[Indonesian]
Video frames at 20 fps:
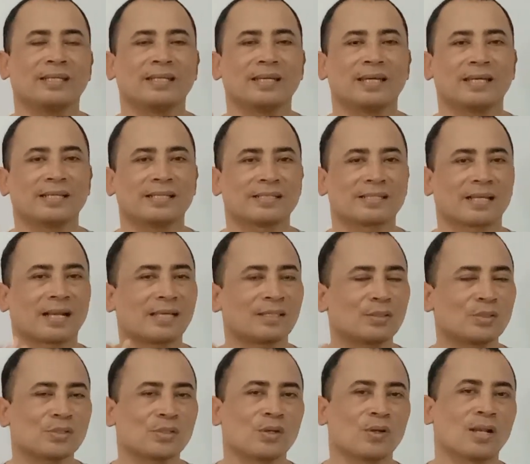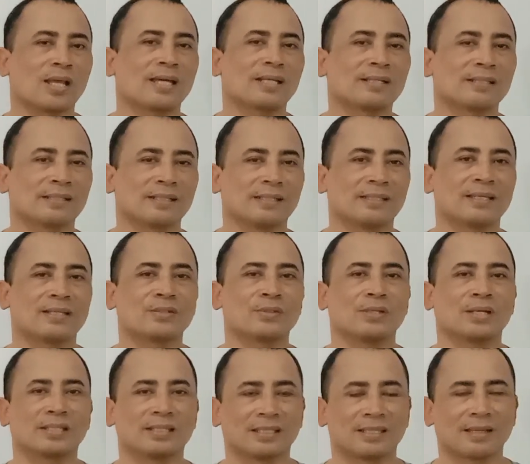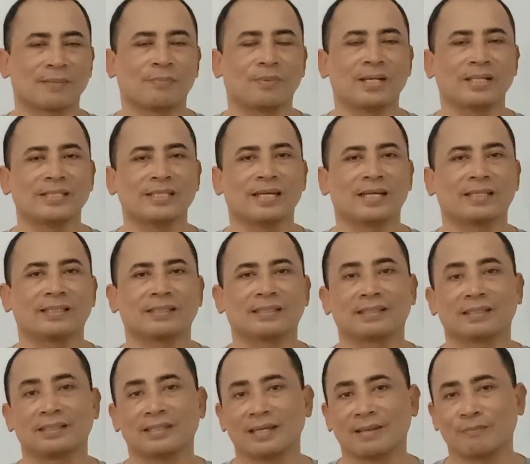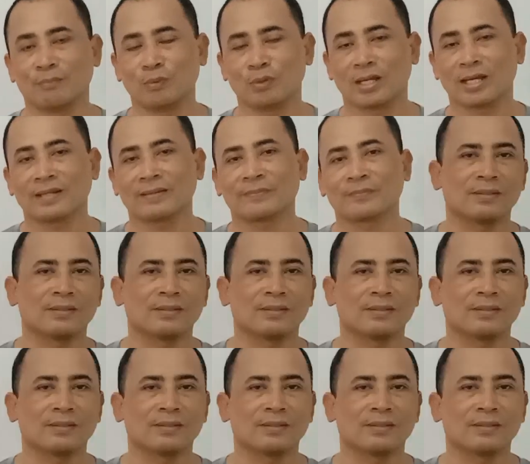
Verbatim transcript: dari 100 dolar, kita sudah tetap gajian tiap bulan.